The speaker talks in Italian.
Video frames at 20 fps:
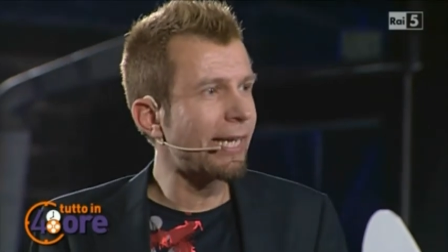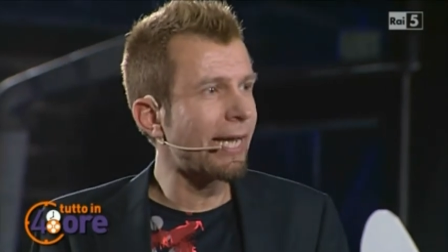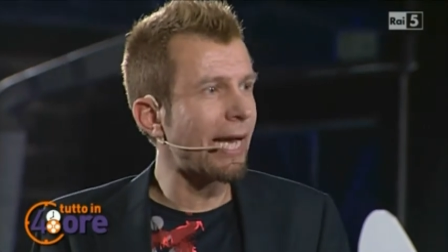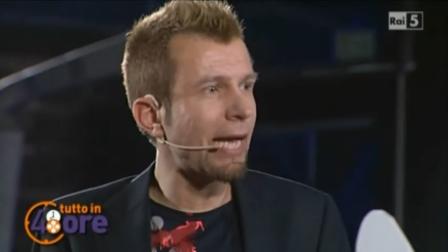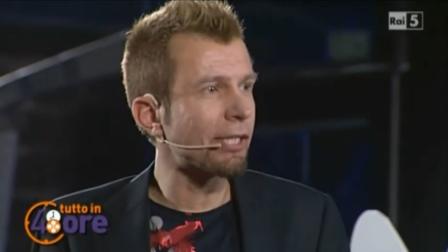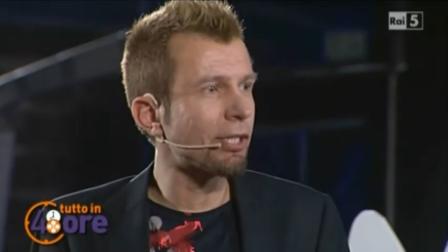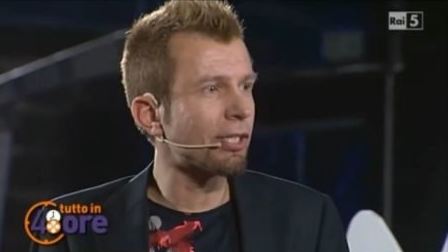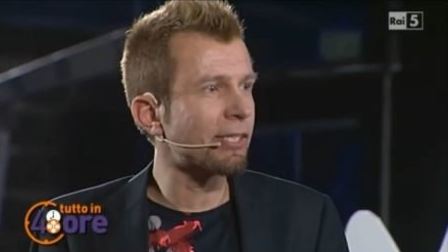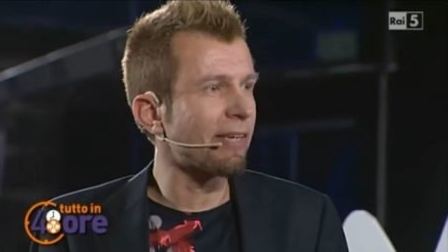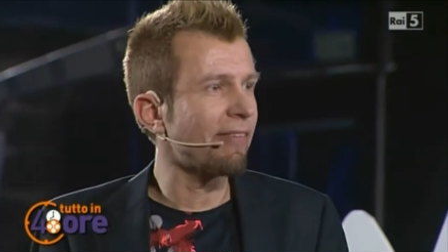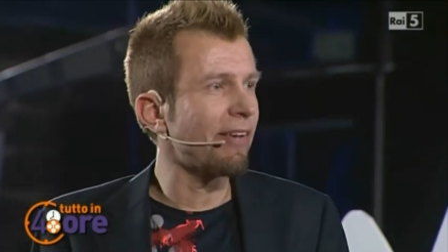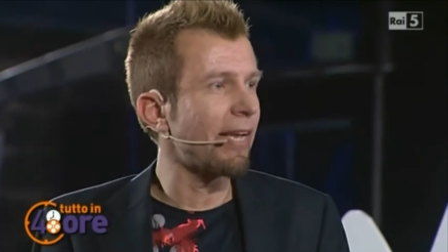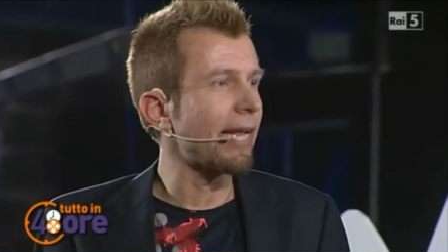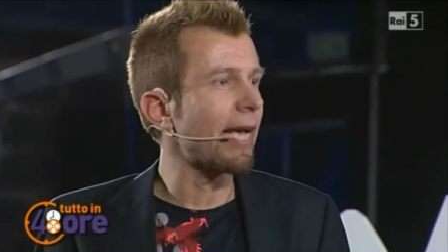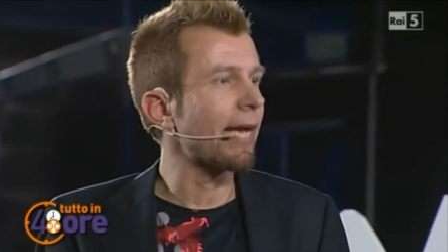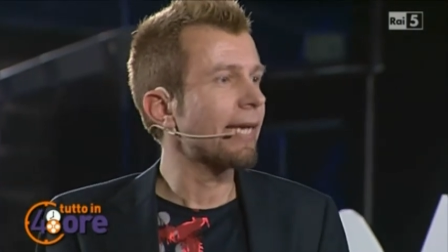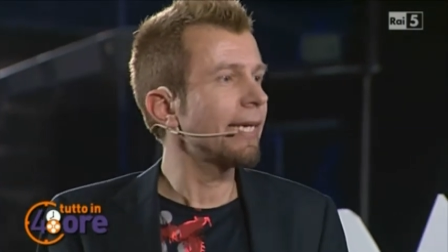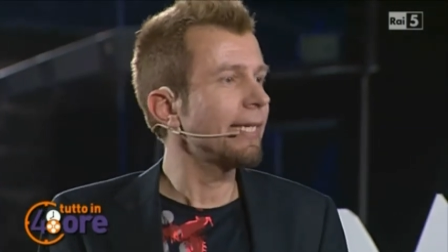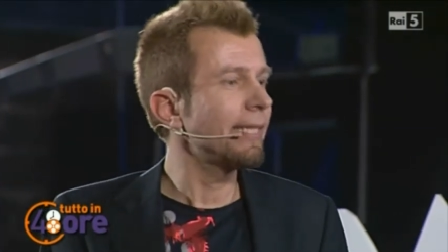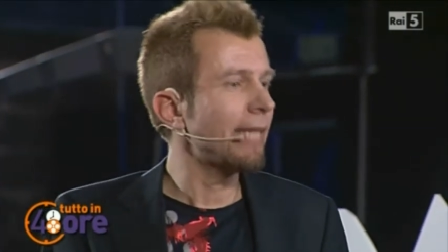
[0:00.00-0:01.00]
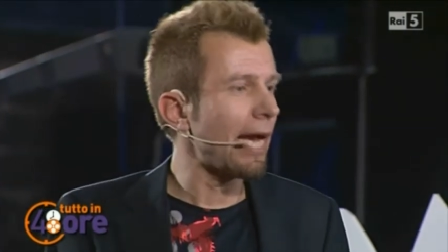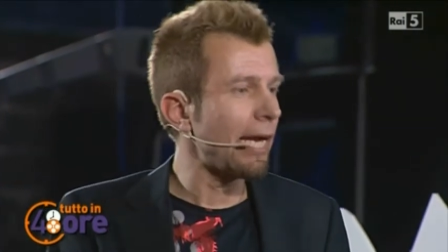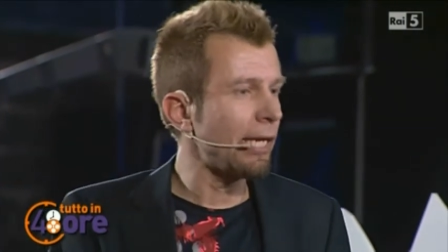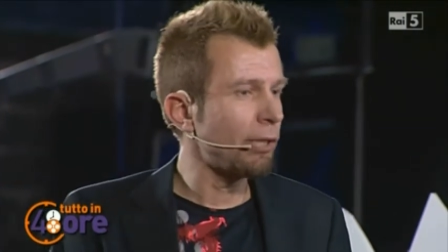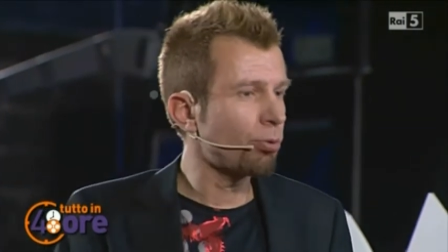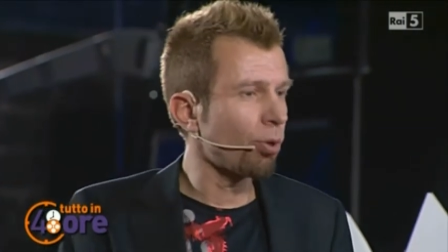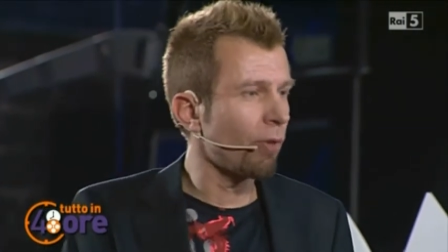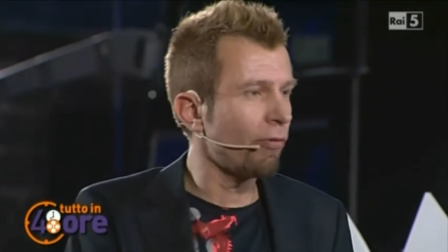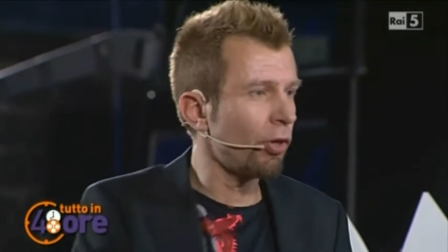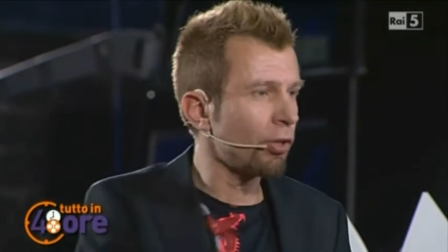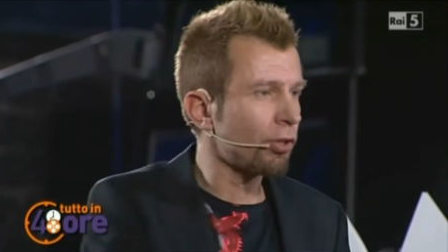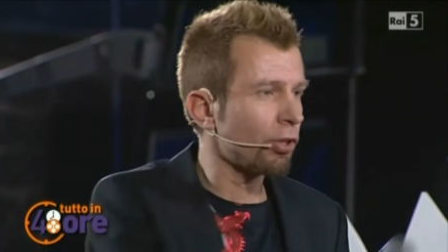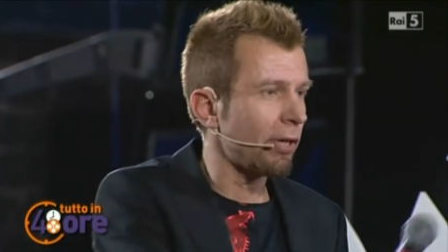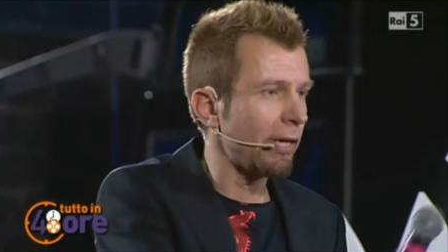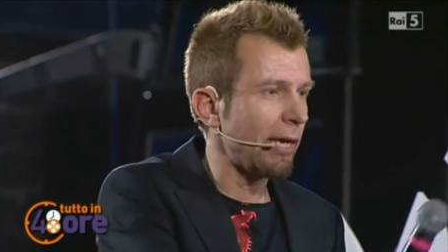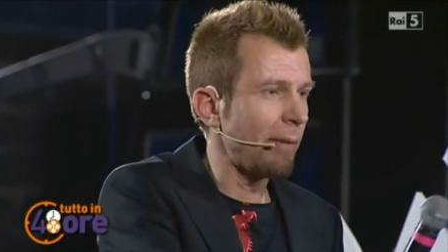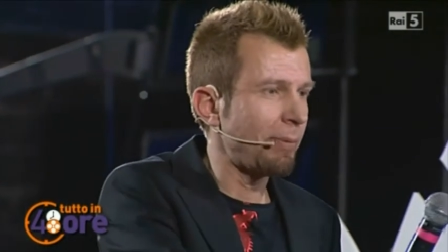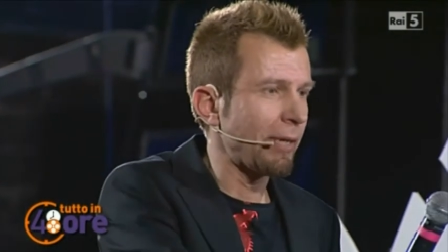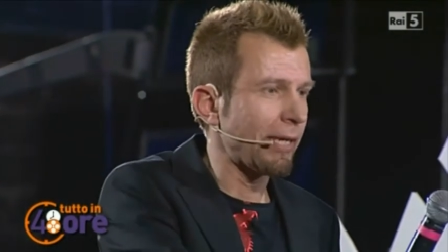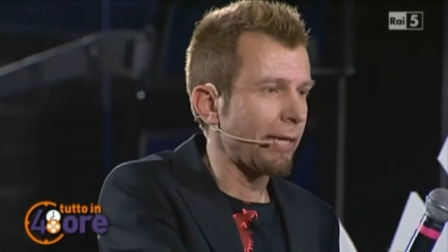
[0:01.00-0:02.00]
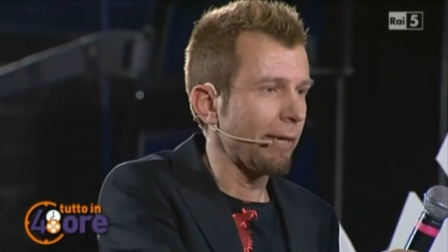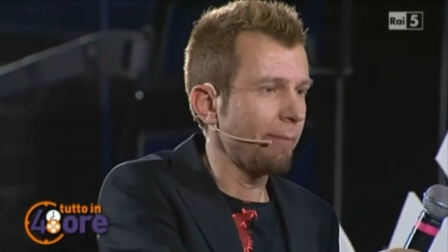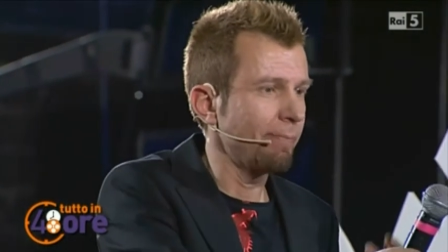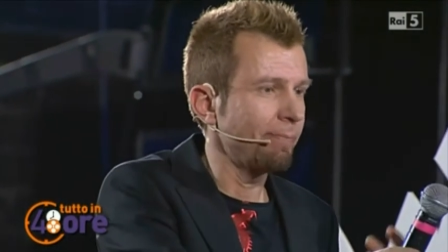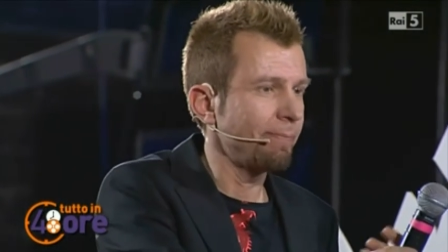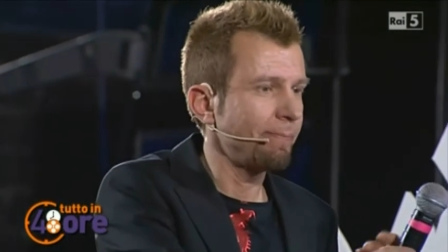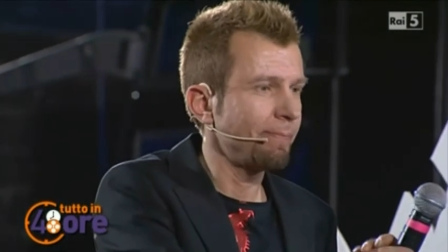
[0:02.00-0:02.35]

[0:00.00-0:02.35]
Riccardo Severi, a chi dai il tuo voto e perché?